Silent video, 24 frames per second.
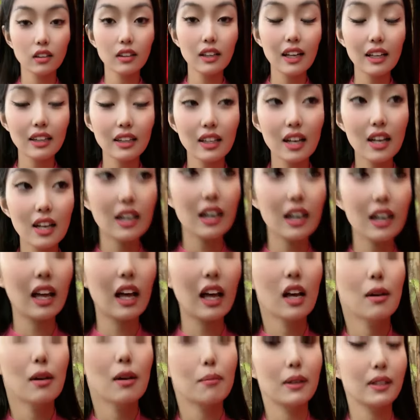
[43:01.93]
那当然了，
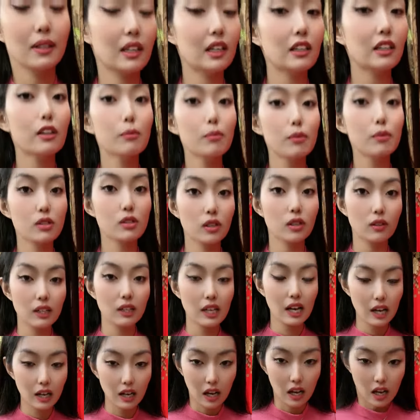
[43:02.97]
每天都不重
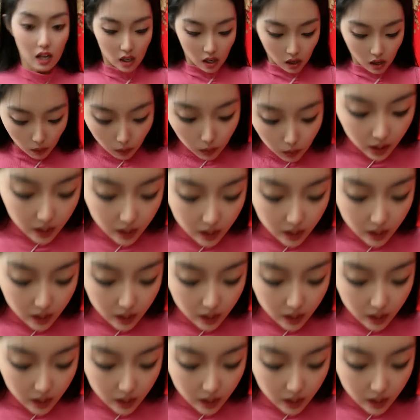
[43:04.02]
样的。这我